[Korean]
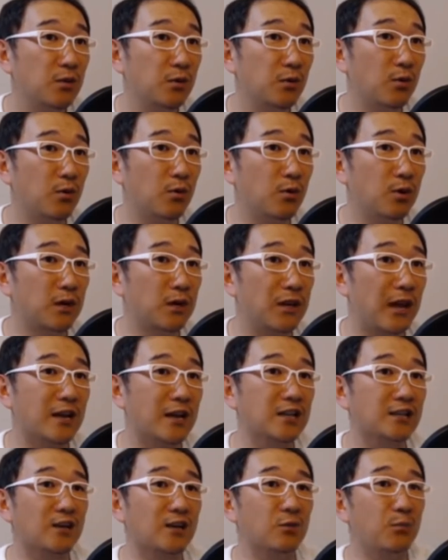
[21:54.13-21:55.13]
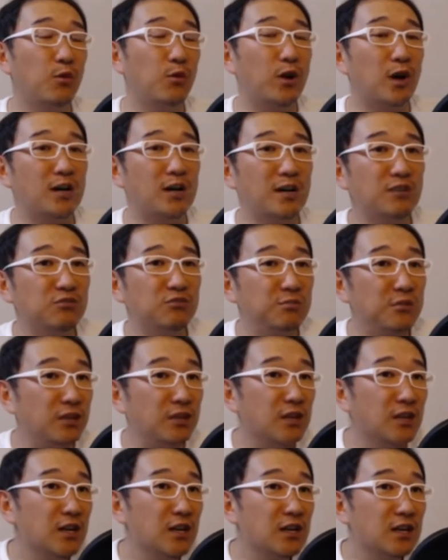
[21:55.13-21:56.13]
이렇게 날일자로 모양을
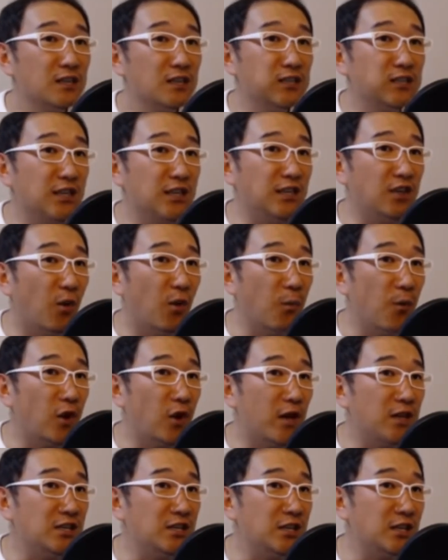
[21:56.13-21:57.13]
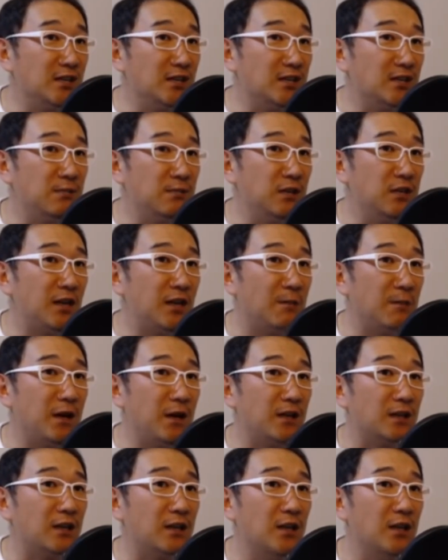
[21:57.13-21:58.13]
갖추면 흙이 넘어간 실리는
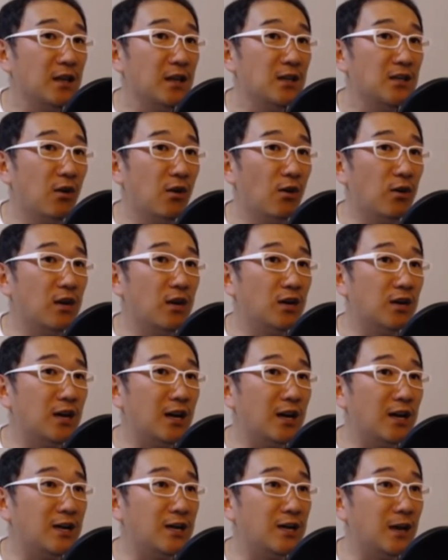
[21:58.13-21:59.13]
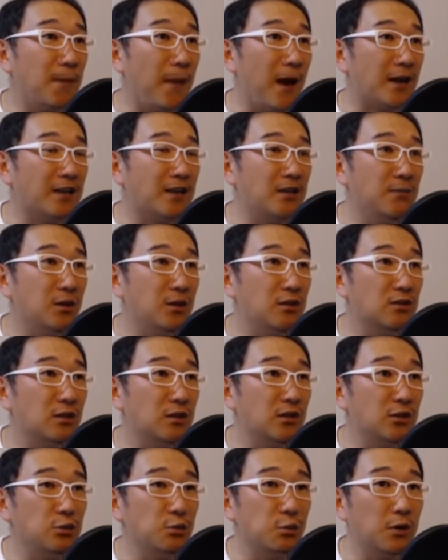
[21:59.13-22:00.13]
큽니다만 여기가 이게
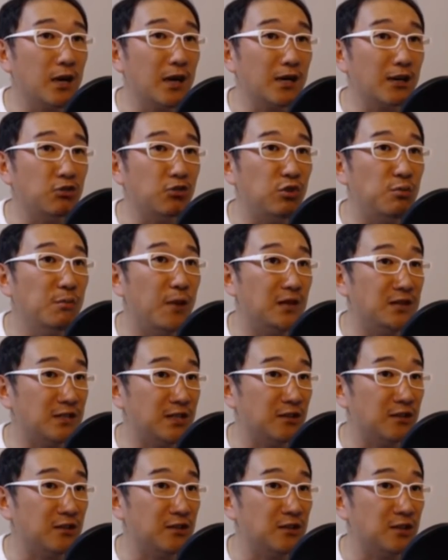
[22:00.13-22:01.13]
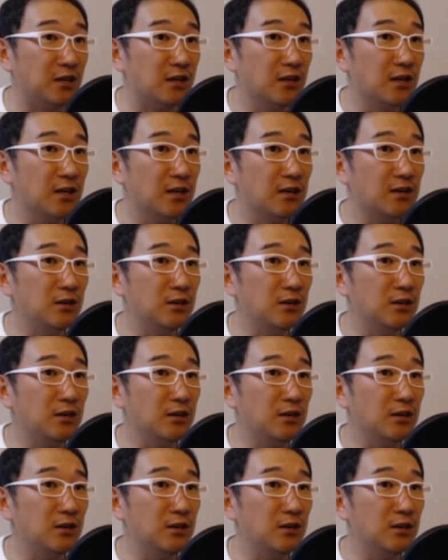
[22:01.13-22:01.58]
막히면서 이쪽에 약간 뒷맛이 생겼죠.